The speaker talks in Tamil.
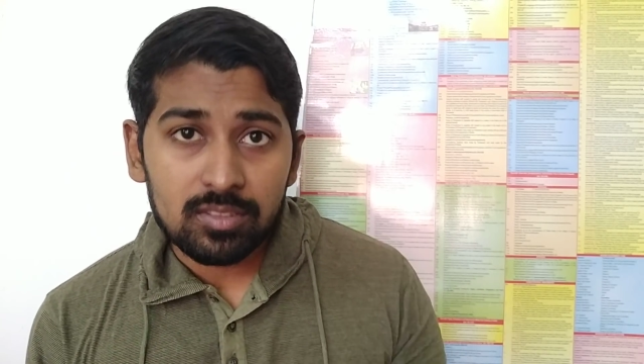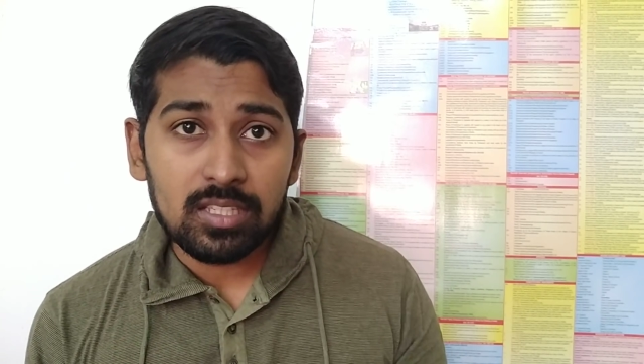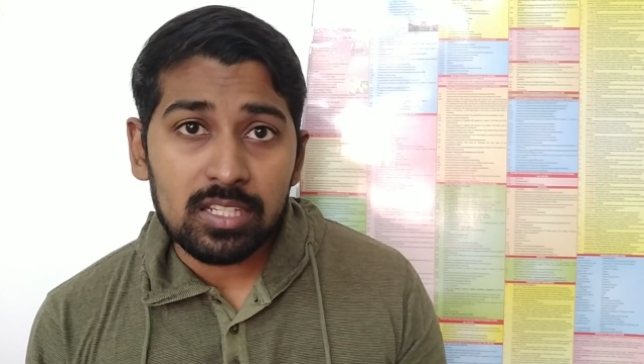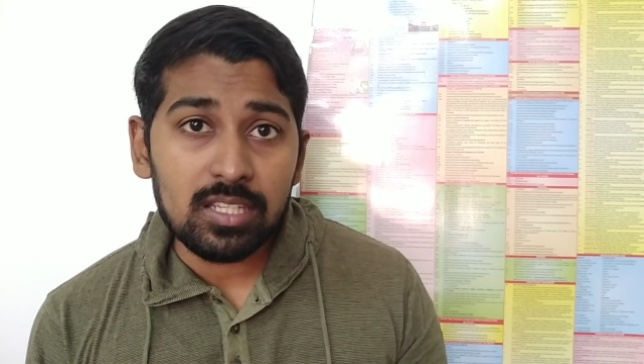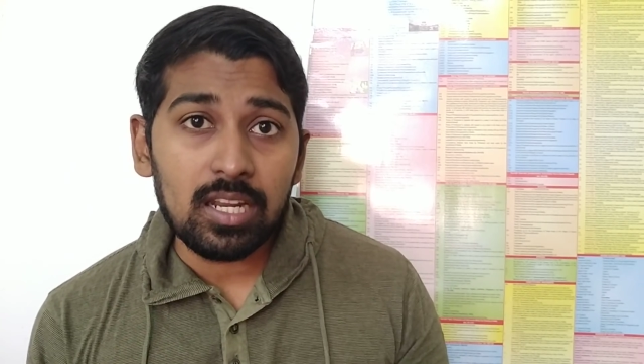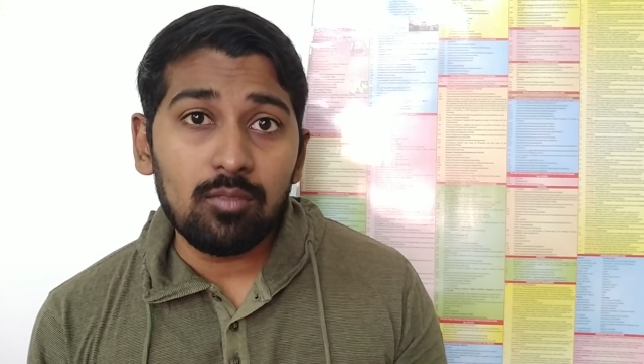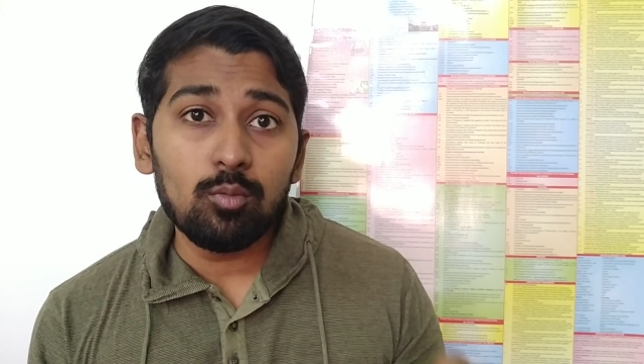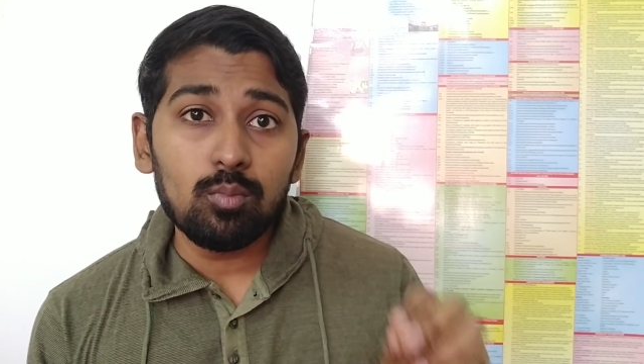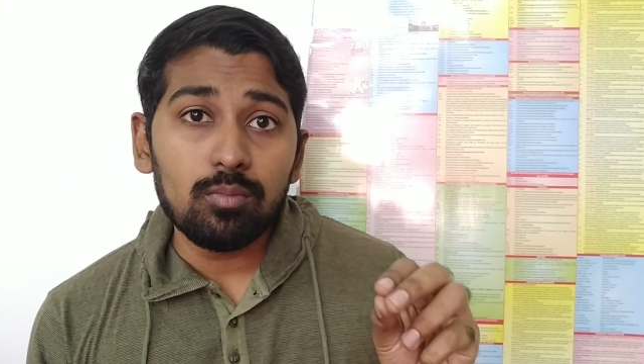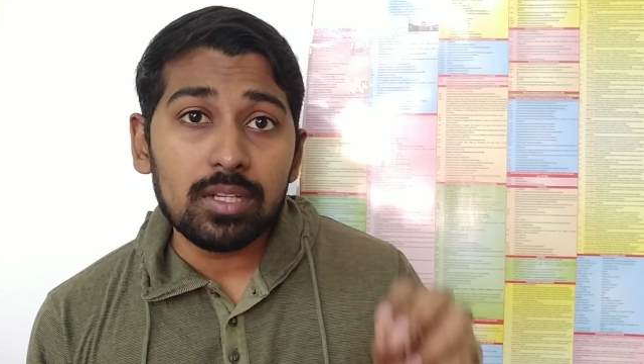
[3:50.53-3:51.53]

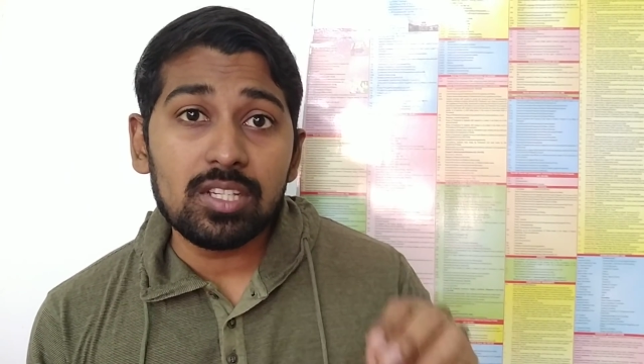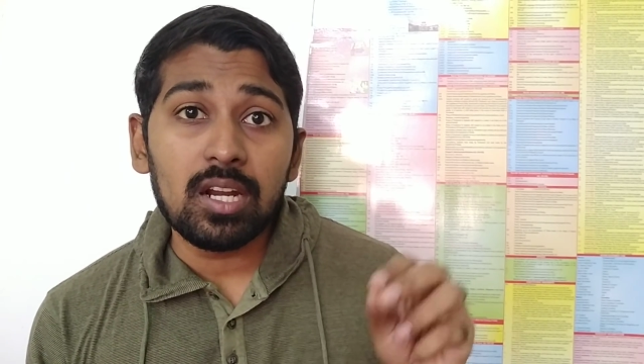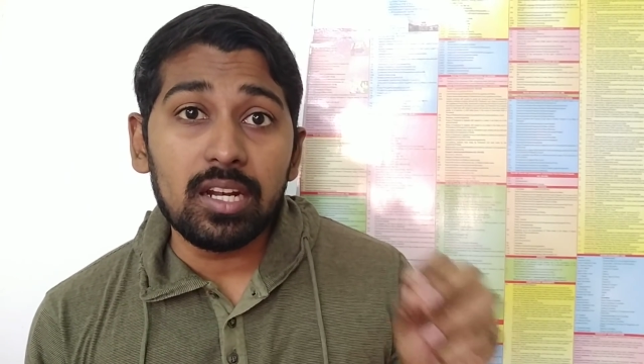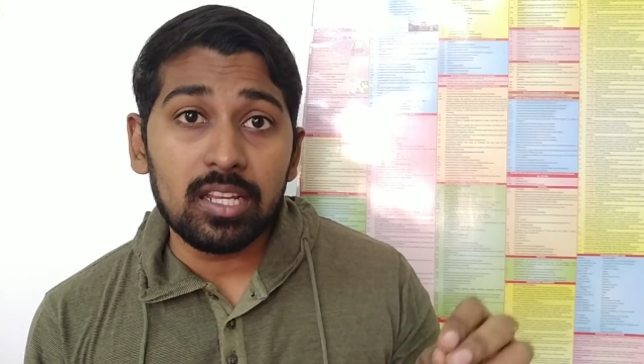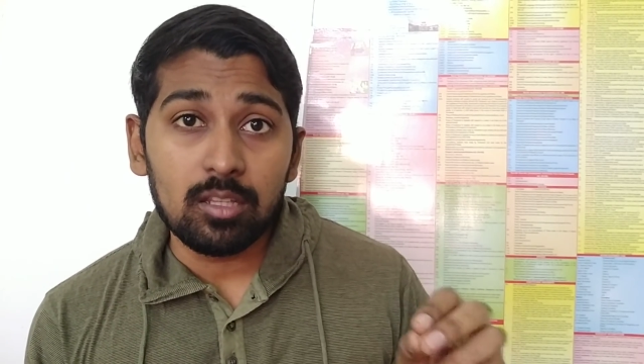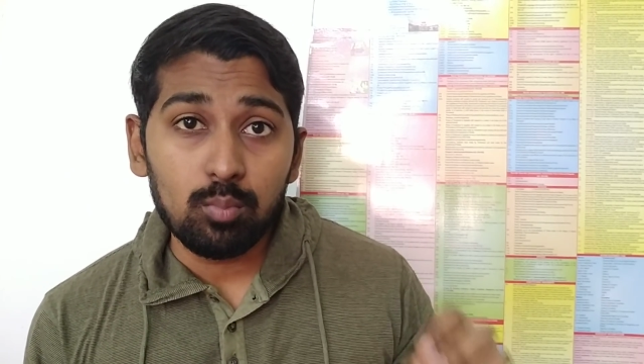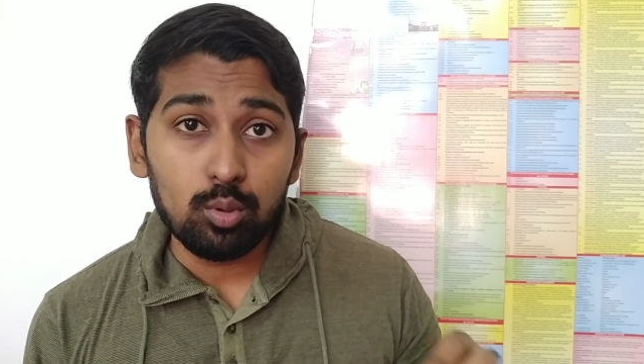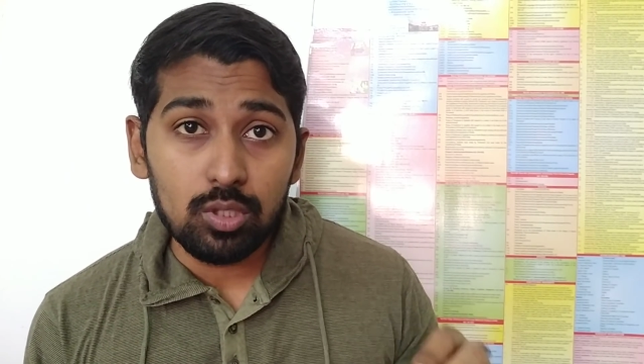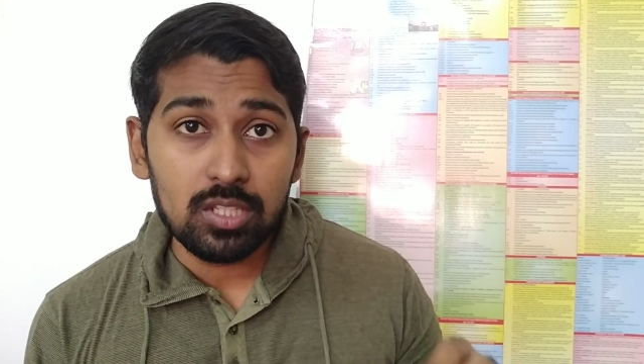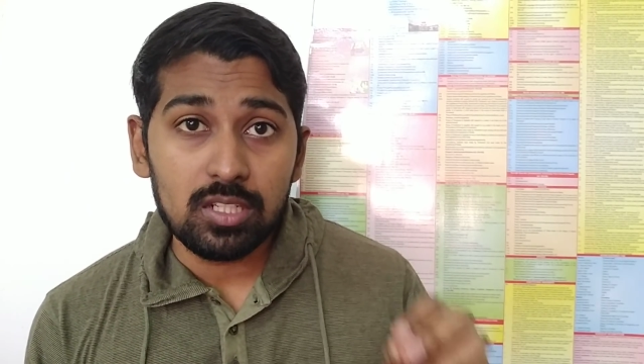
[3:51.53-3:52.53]
சிறிசேனாவும் மெஜாரிட்டி அந்த
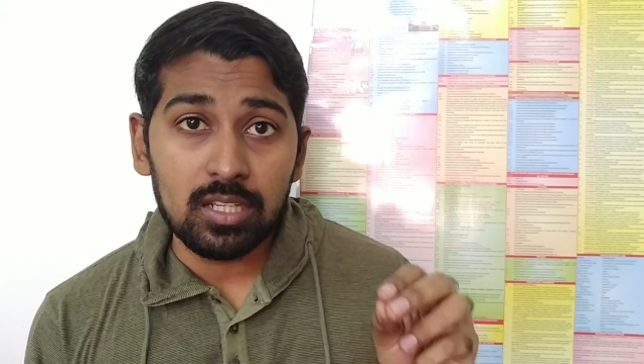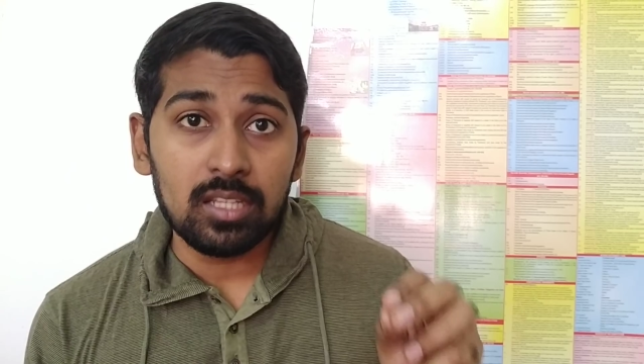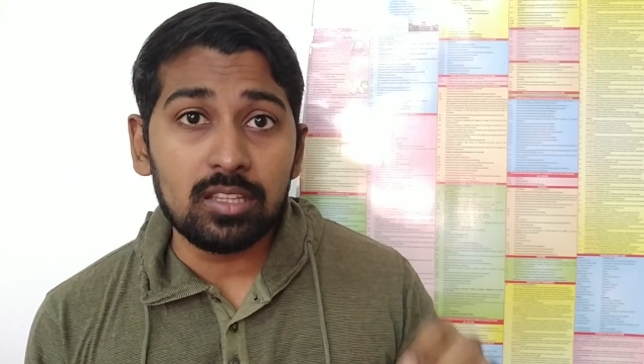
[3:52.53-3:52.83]
புத்திஸ்ட்